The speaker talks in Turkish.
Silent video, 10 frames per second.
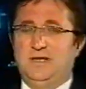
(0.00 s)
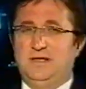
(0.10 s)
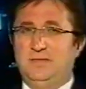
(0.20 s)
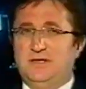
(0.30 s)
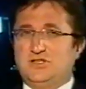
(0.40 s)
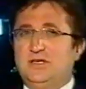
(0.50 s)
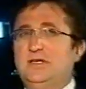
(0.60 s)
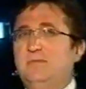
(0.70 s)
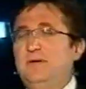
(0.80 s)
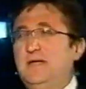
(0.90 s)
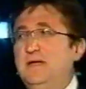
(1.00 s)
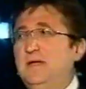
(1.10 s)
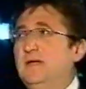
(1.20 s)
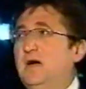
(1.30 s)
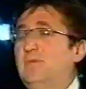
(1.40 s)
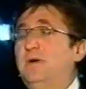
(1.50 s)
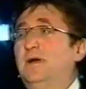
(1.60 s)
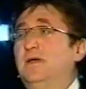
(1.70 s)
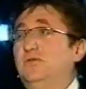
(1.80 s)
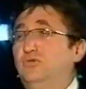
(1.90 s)
belediye başkanıyım ben.
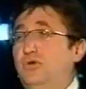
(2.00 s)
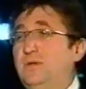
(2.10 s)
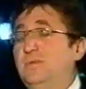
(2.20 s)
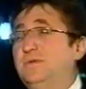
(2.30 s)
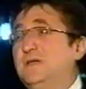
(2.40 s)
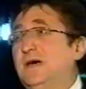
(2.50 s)
Ama dönemimiz